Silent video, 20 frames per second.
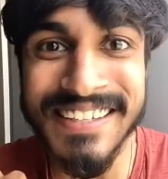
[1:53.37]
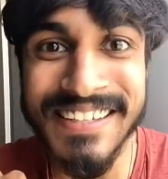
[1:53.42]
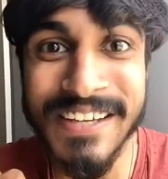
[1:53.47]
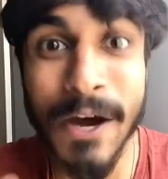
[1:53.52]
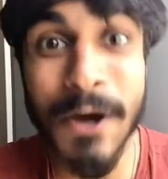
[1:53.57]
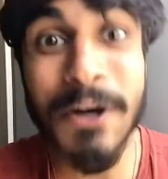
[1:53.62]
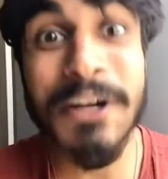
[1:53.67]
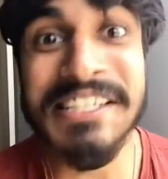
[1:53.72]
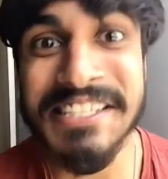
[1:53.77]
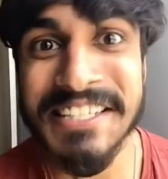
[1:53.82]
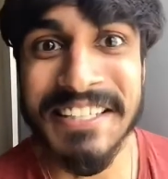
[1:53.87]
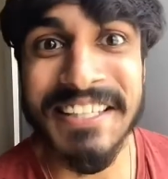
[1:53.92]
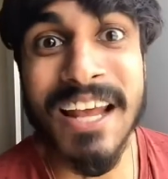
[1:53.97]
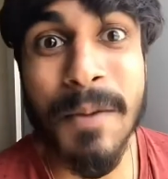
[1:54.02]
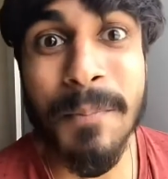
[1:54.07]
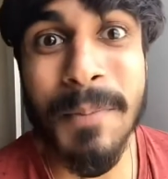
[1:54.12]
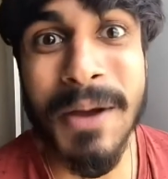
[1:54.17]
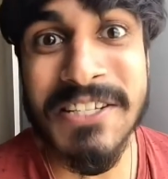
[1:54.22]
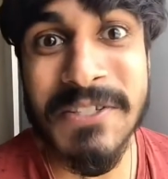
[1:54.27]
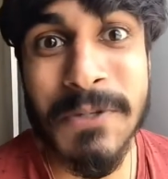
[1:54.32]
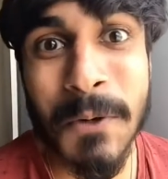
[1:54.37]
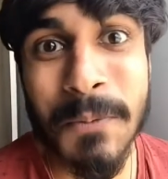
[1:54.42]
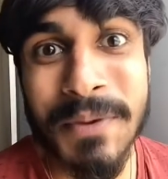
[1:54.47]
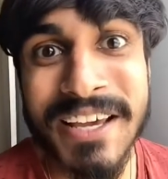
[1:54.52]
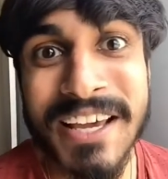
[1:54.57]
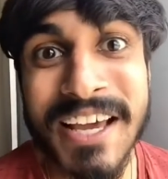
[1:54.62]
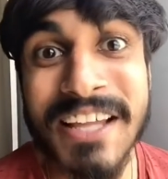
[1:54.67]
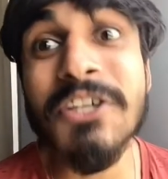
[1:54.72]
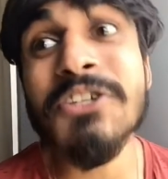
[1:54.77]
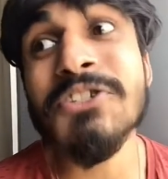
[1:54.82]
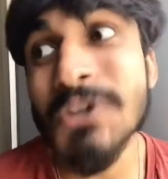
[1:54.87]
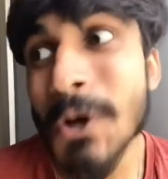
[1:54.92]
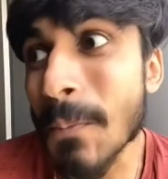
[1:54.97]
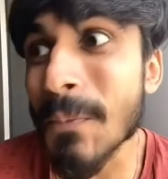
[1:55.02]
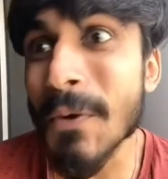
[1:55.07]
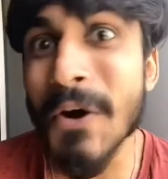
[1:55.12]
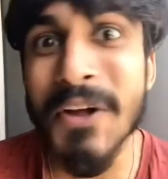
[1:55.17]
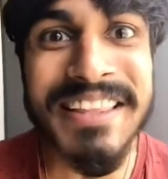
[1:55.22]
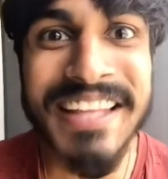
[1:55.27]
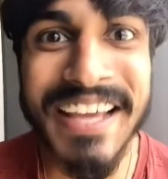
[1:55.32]
और किसी तरह पास हो भी गया तो जॉब
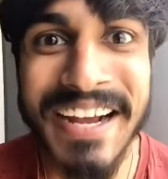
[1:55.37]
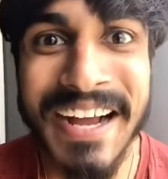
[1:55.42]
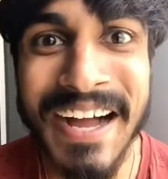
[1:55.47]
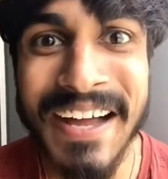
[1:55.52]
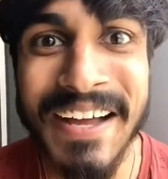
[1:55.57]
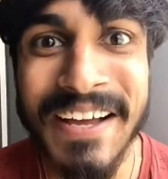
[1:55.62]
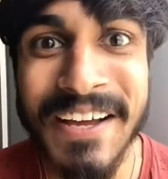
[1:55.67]
कौन देगा